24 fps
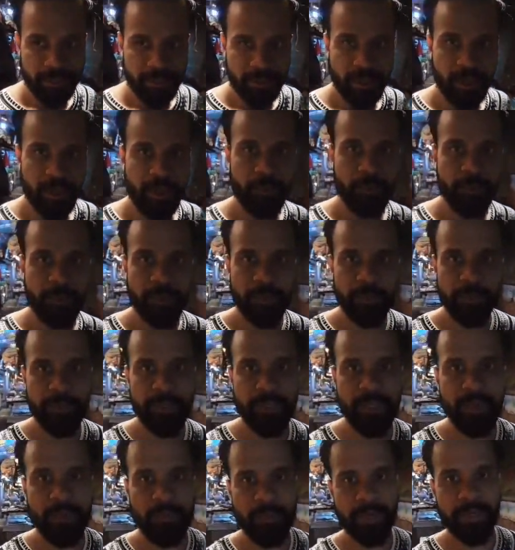यहाँ पर
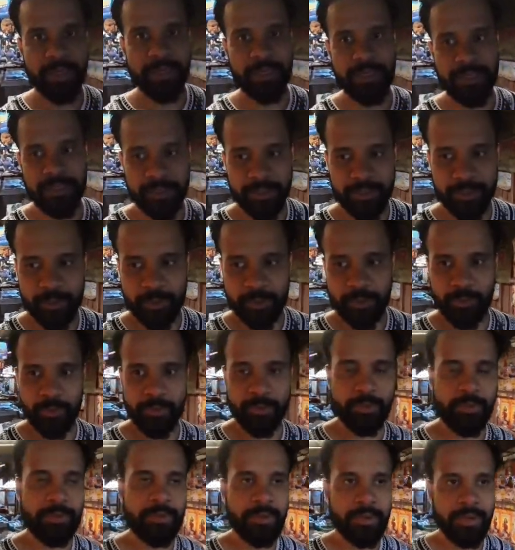भी हमारे जो
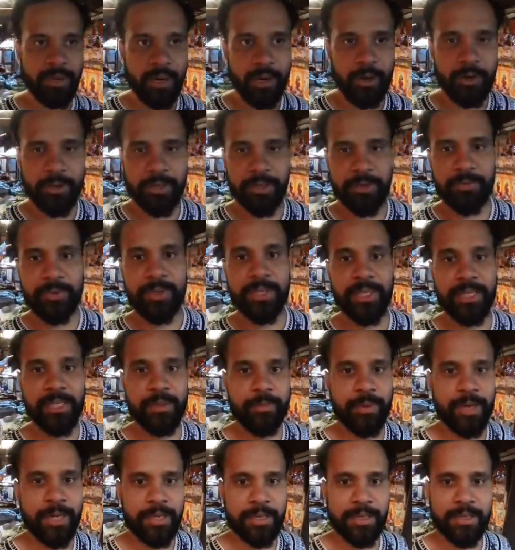गांव के वीकली
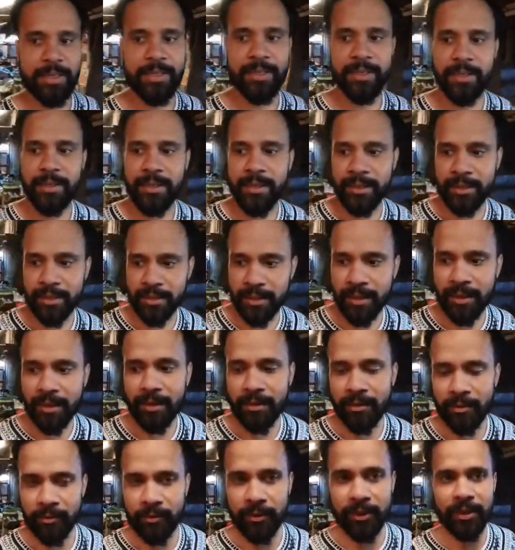मार्केट है लेकिन
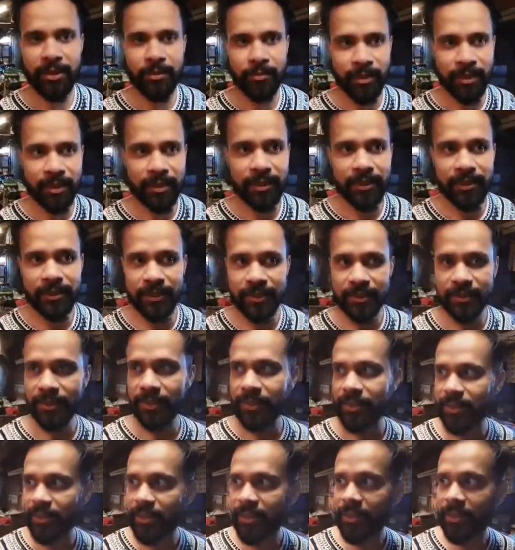यहाँ वीकली मार्केट जैसा
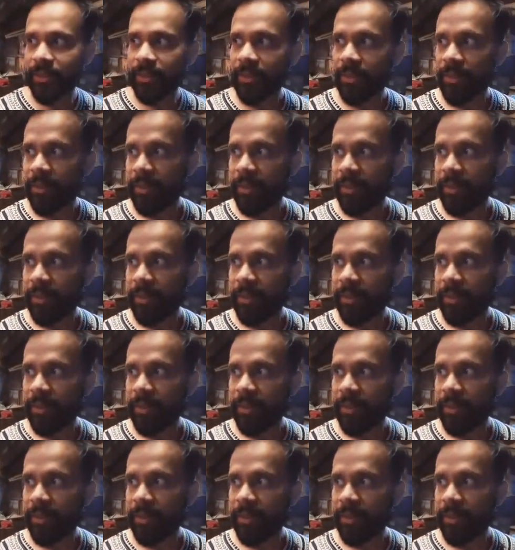ही है